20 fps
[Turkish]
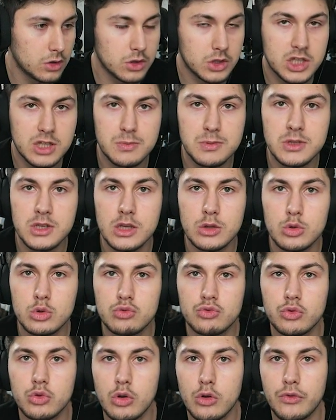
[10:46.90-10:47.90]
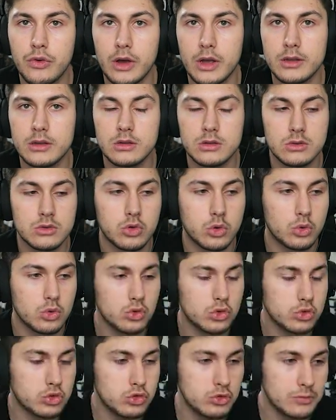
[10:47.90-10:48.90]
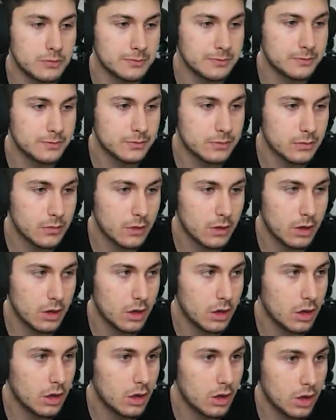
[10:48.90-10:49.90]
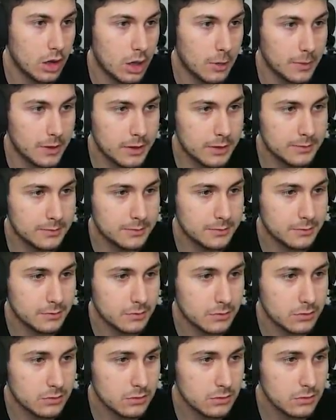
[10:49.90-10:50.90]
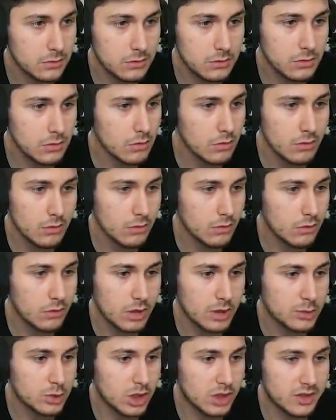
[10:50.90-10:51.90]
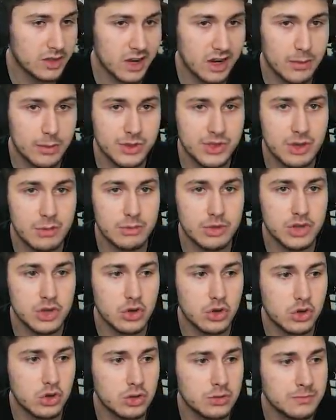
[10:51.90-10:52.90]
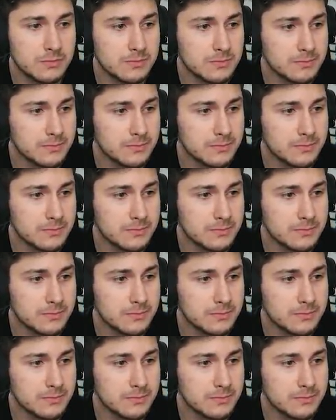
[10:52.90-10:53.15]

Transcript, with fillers: 2700 vuruyor falan. Çok güçlüyüm. Ama burada hasar bir şey yok.